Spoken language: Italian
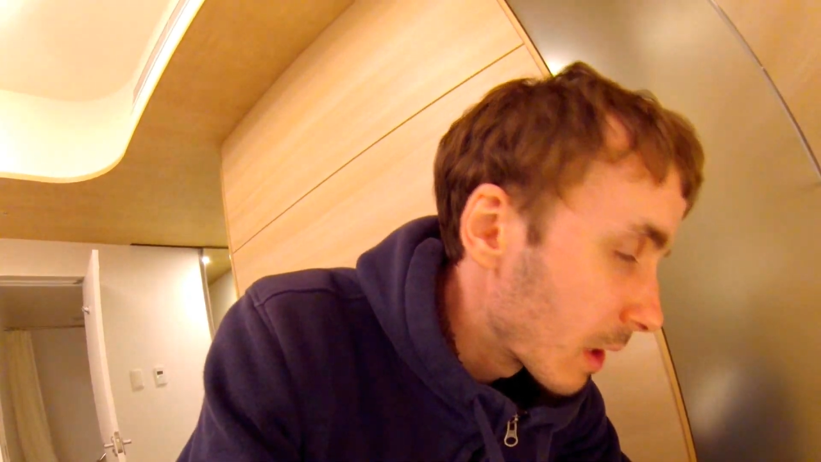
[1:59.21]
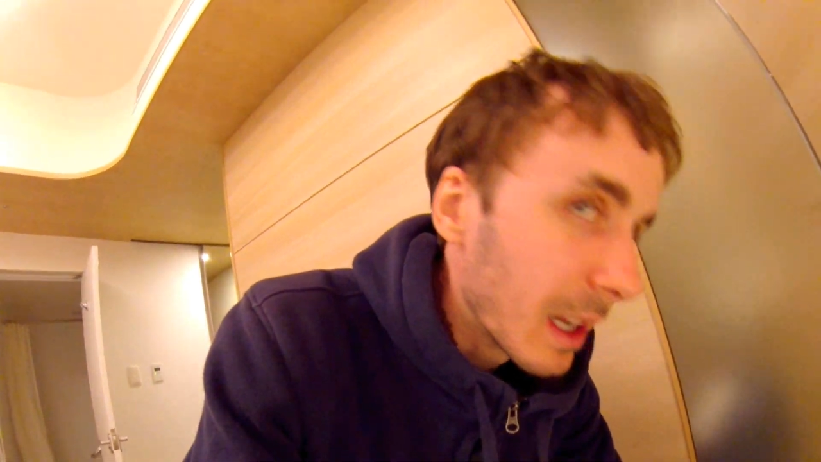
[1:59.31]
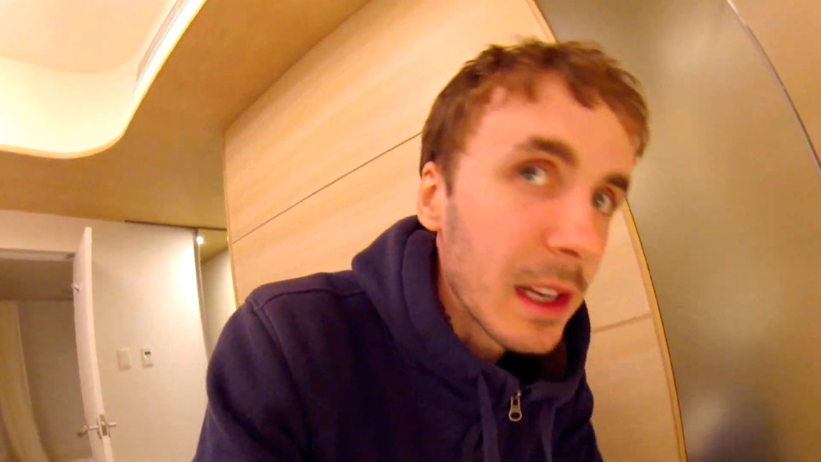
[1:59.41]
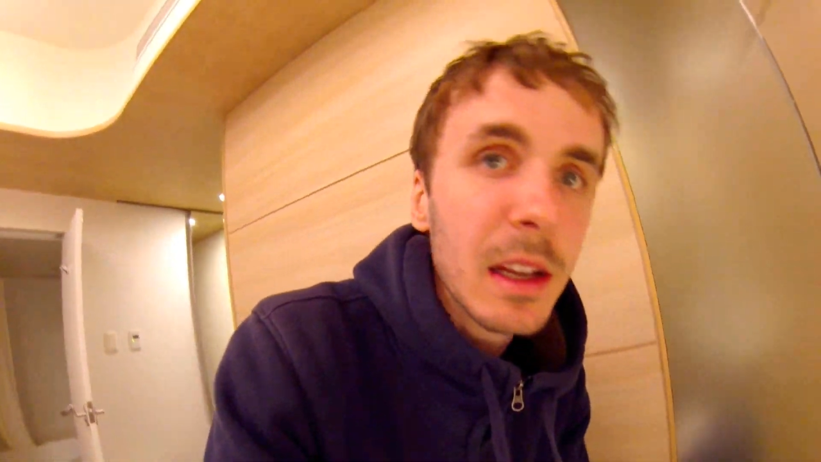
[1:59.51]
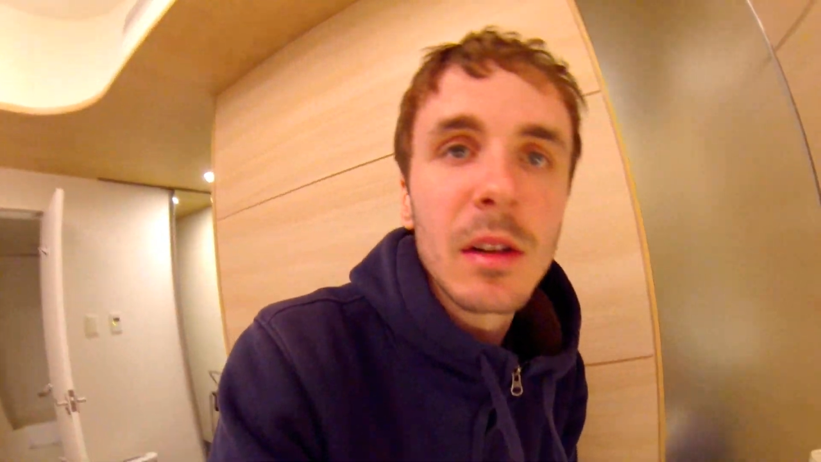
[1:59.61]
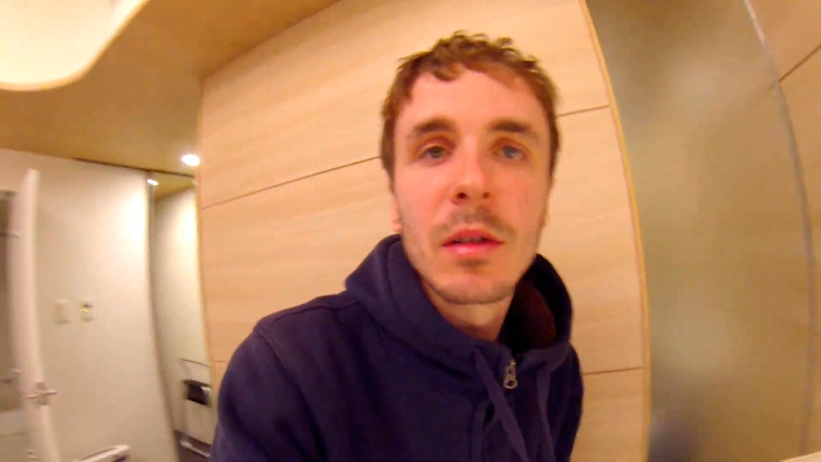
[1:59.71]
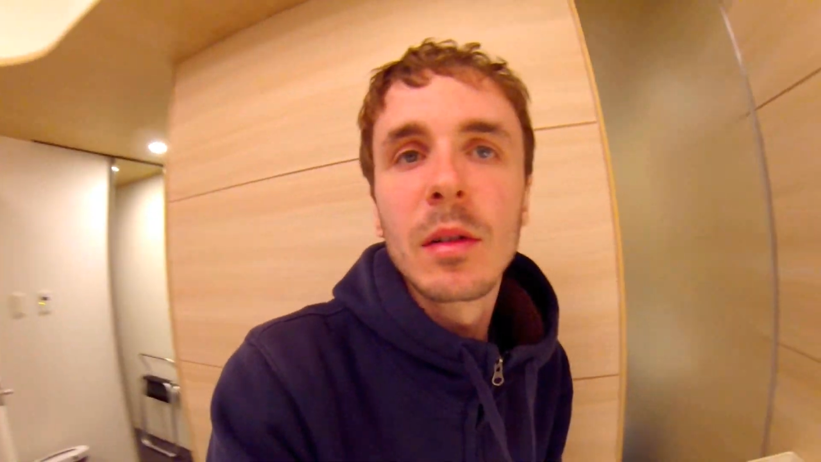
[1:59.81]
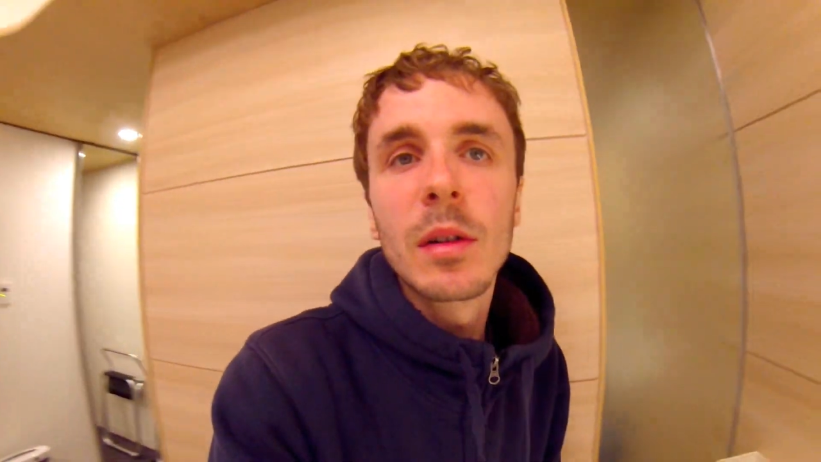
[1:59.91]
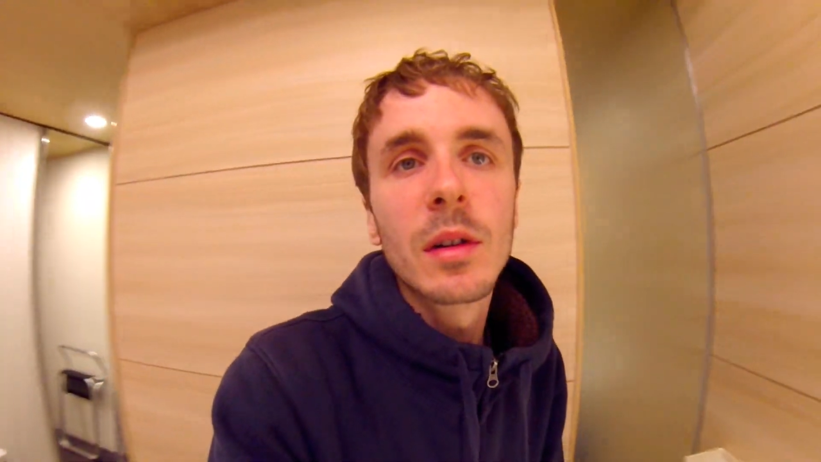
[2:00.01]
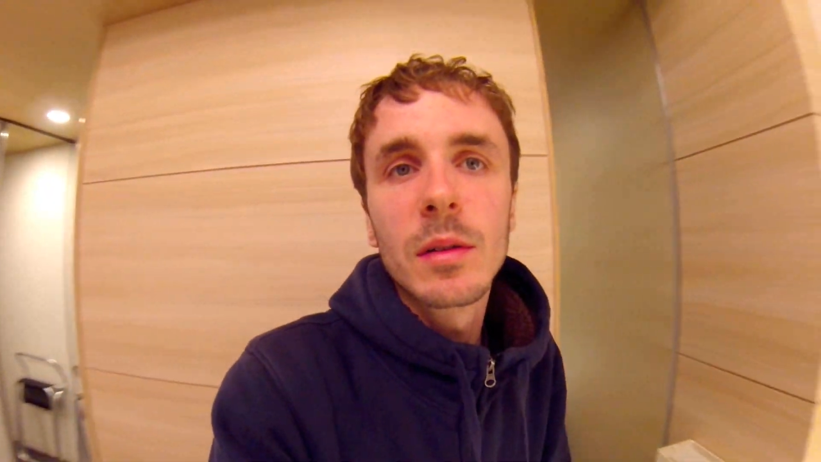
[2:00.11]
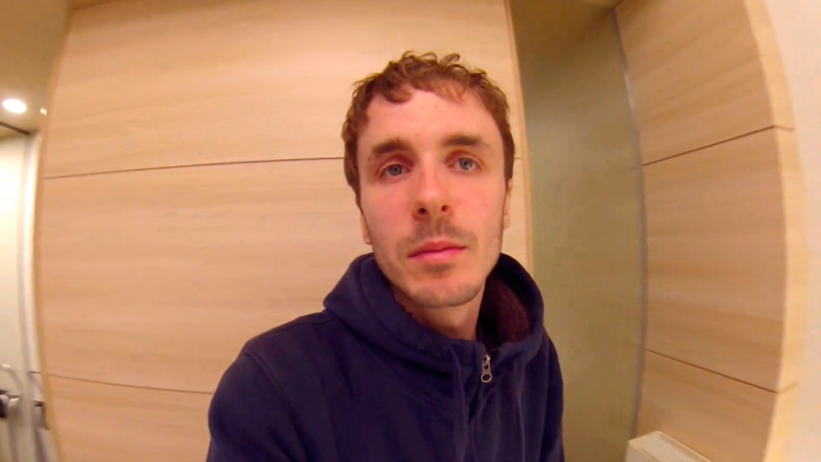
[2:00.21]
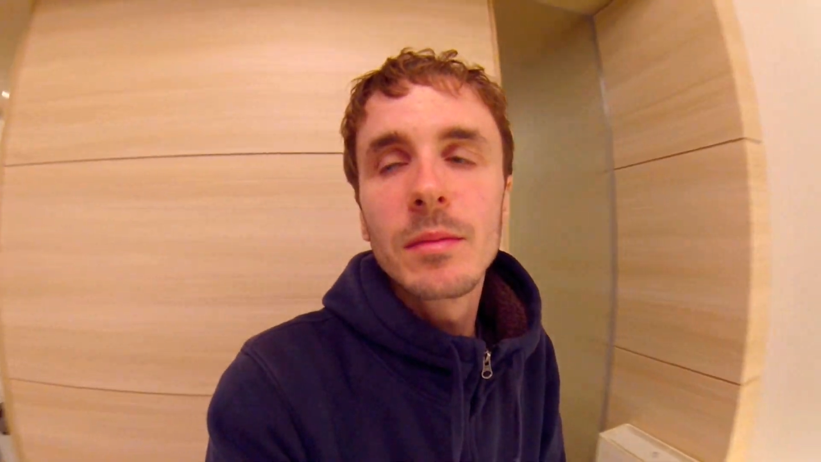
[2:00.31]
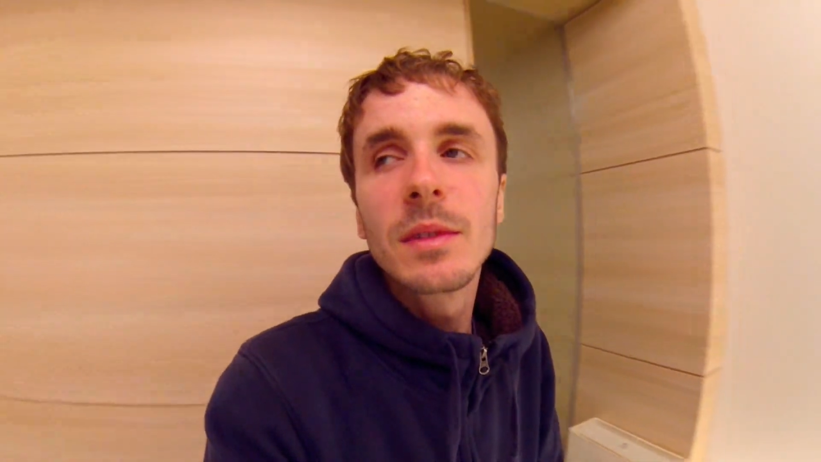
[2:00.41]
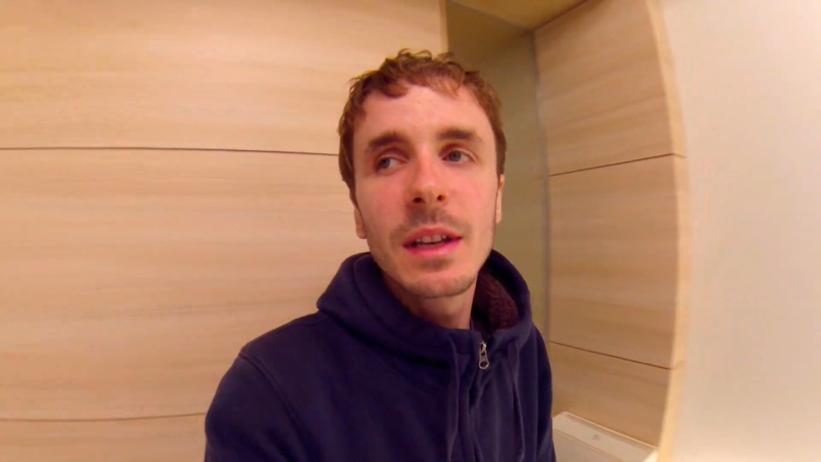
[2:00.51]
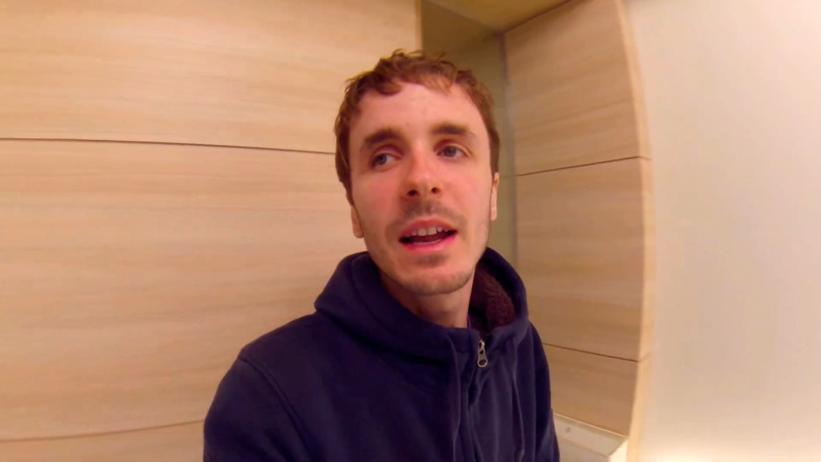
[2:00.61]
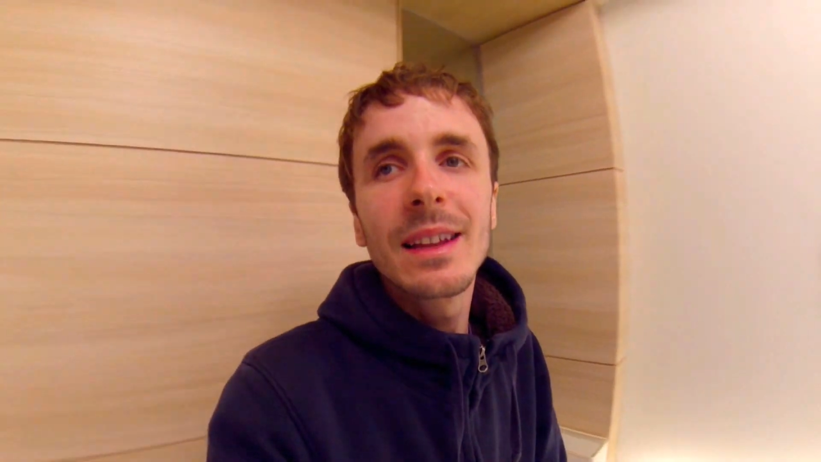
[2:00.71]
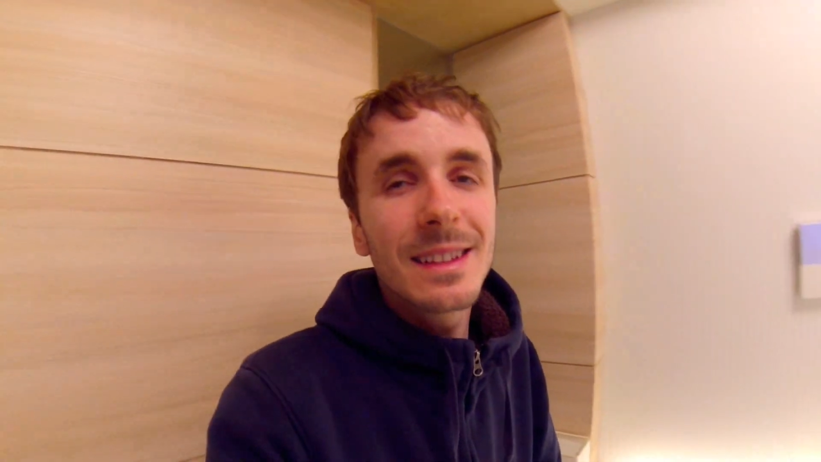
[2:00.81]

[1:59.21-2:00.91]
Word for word: carino eh, direi